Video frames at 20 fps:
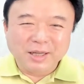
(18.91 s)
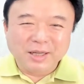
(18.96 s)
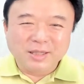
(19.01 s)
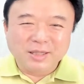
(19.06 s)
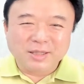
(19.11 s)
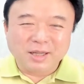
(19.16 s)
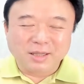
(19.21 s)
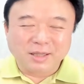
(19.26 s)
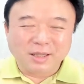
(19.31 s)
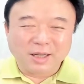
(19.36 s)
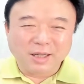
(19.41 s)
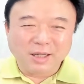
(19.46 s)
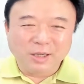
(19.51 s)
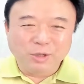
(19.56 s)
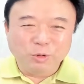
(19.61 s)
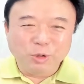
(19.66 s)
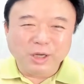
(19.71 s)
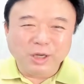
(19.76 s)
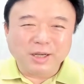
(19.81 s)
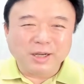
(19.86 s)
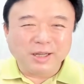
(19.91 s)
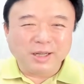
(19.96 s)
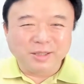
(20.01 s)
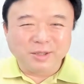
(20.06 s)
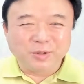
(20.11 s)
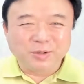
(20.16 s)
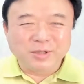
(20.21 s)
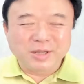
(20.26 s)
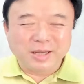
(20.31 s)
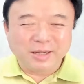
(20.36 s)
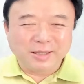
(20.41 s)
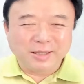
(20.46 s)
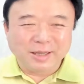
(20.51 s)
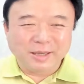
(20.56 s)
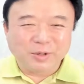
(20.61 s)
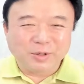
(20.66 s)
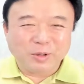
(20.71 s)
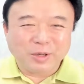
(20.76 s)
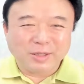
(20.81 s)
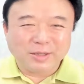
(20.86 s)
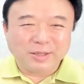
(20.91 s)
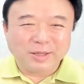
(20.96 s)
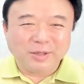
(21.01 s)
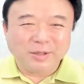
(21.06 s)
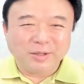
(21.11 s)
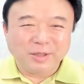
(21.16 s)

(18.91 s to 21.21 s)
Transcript: 상당히 유익한 영상이 될 것 같아요.